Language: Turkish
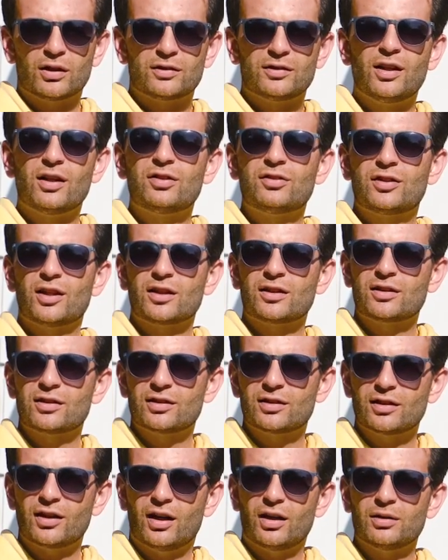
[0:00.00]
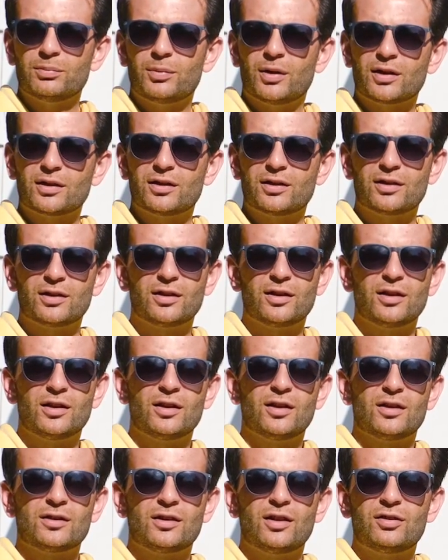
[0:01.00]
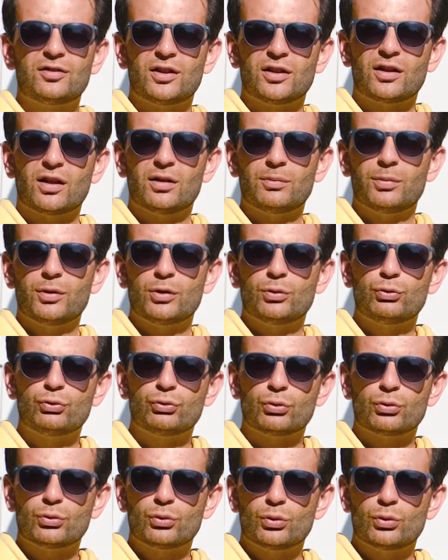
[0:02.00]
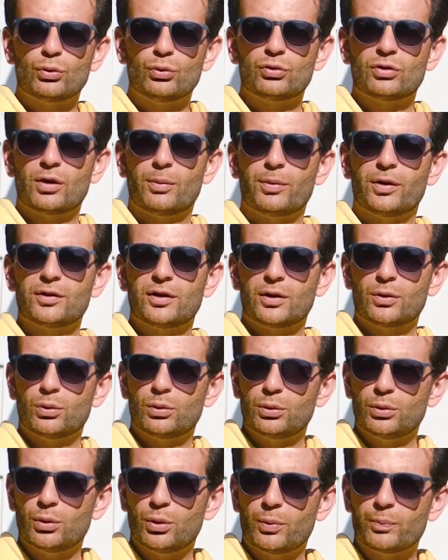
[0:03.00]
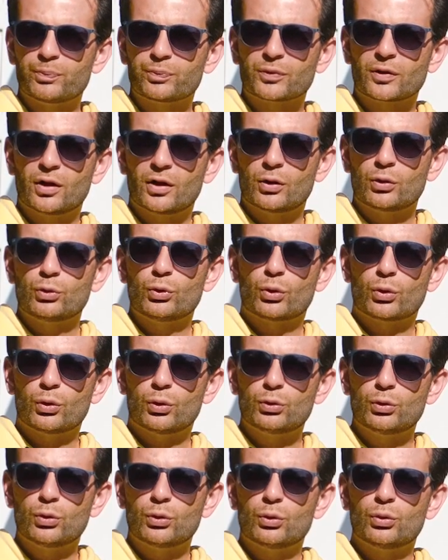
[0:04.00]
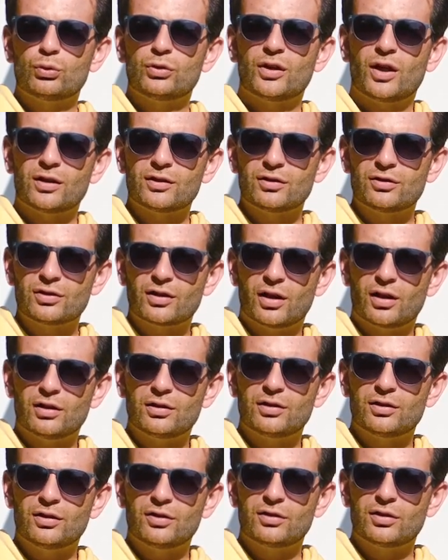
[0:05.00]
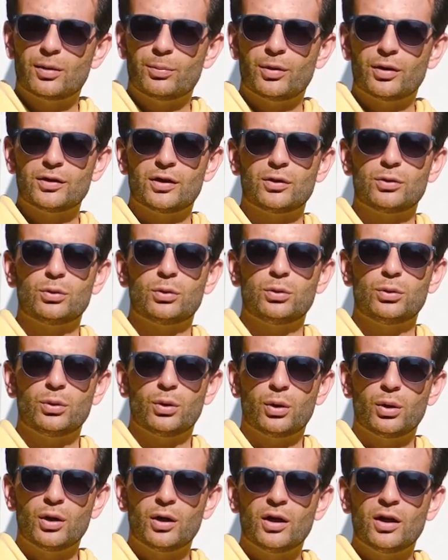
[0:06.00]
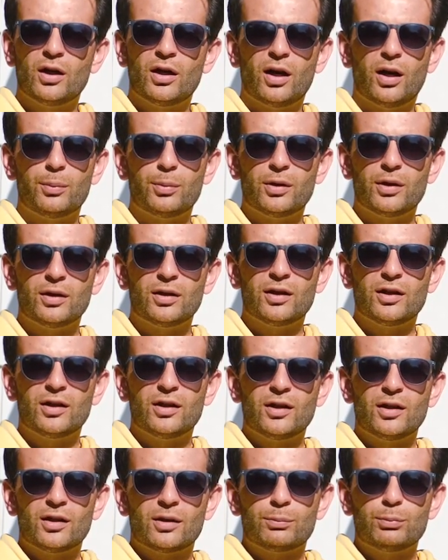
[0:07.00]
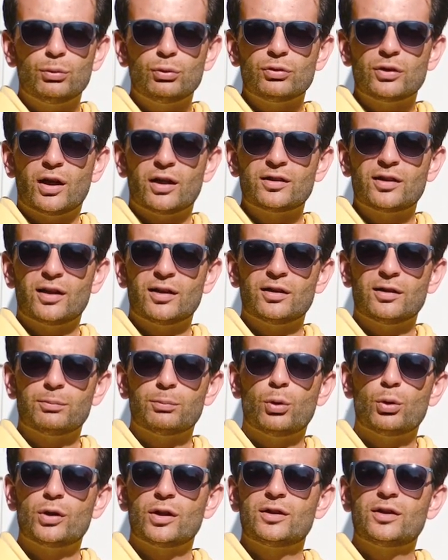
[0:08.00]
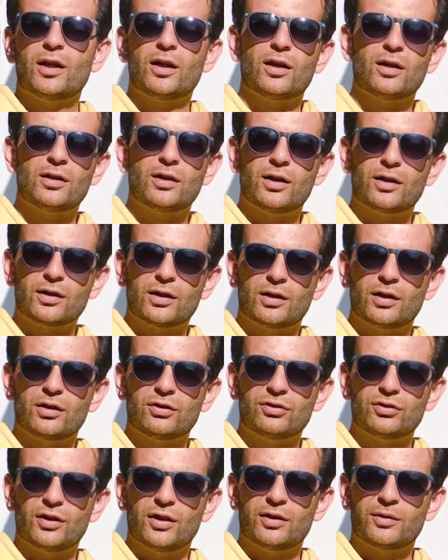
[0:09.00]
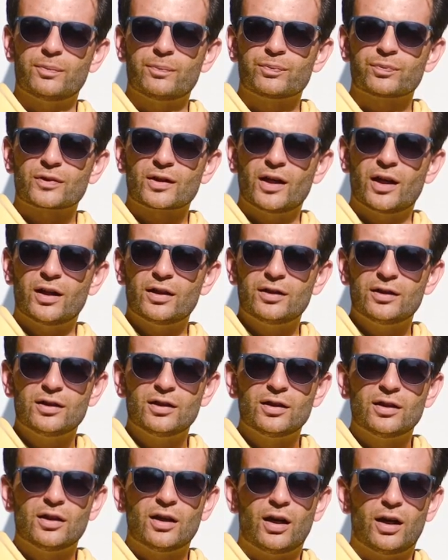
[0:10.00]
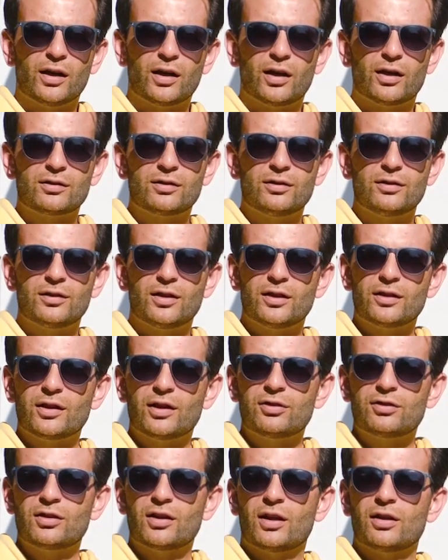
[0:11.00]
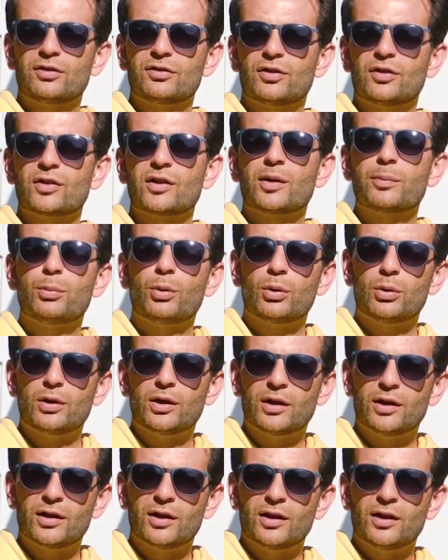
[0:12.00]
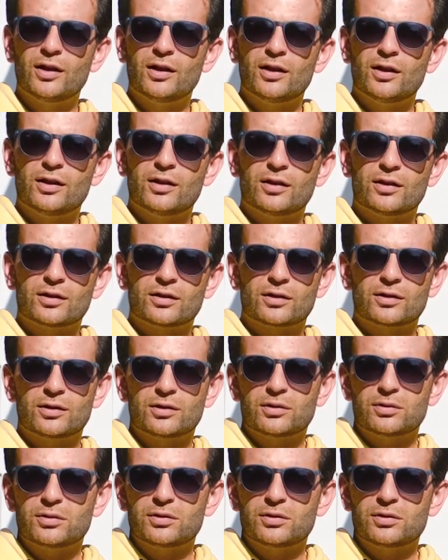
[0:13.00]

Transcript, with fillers: destek almak, destek almayı düşündüğünüz zamanlar oluyor. Yorulduğunuz, yalnız kaldığınız zamanlar oluyor. Ama bu zaten böyle değerli arkadaşlar. Yani hayatın dengesi aslında böyle. Ee,